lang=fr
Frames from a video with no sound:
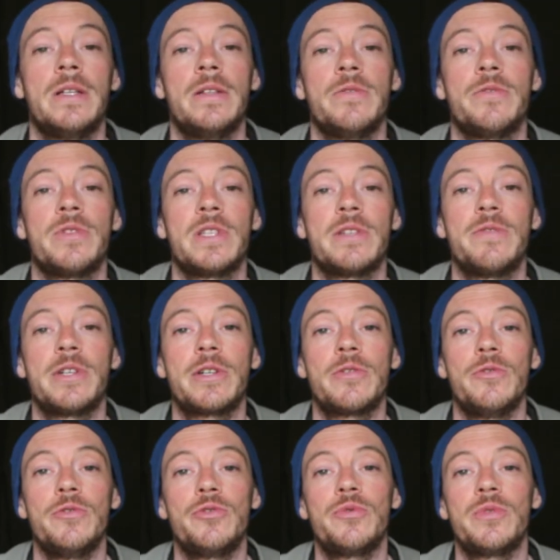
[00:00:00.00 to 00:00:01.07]
Il faut savoir
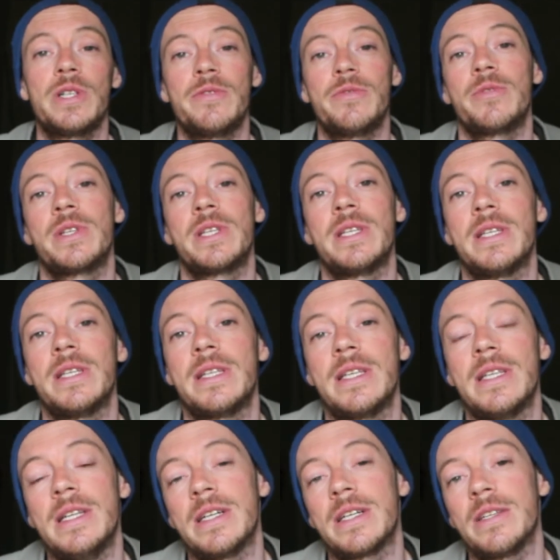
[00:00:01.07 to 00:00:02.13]
que le jour avant
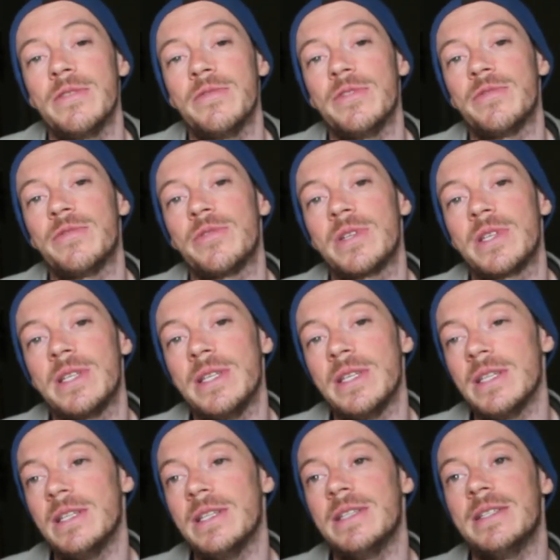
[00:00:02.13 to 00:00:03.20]
qu'il arrive, Ifurki,
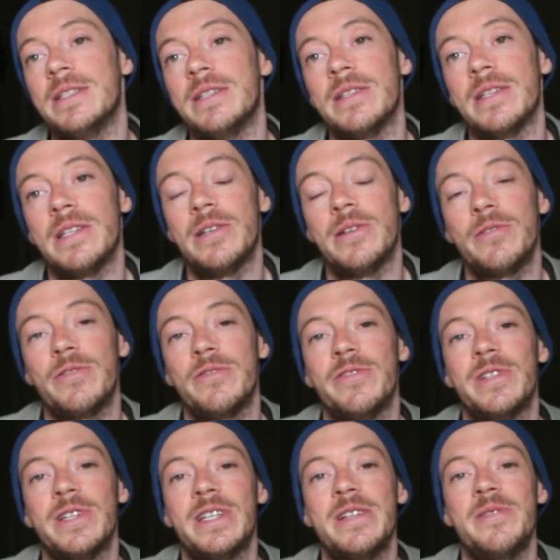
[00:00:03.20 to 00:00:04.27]
elle a, elle a
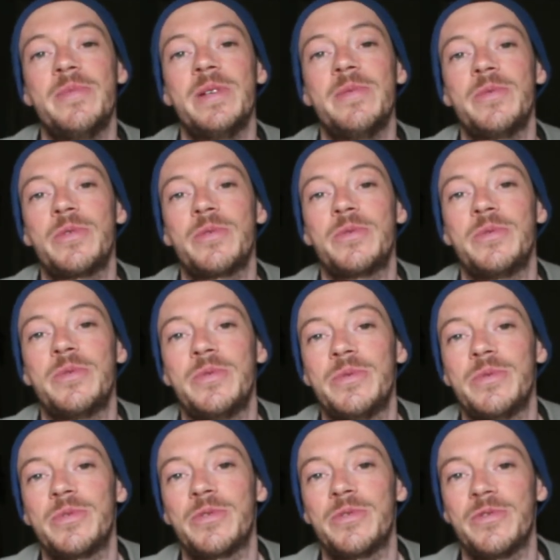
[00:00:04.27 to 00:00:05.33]
enlevé elle-même
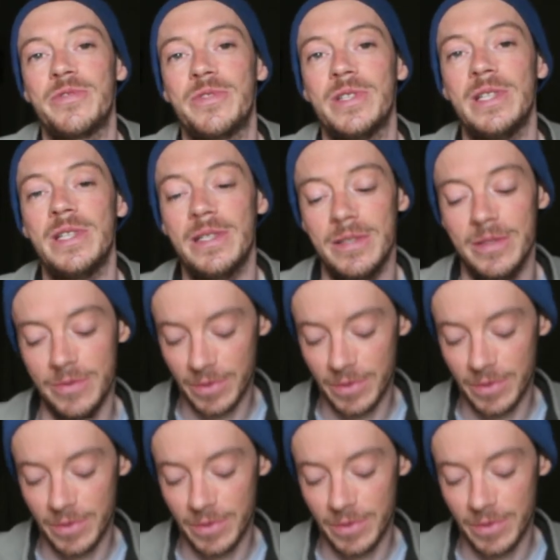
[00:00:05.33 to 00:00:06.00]
son, son, fil.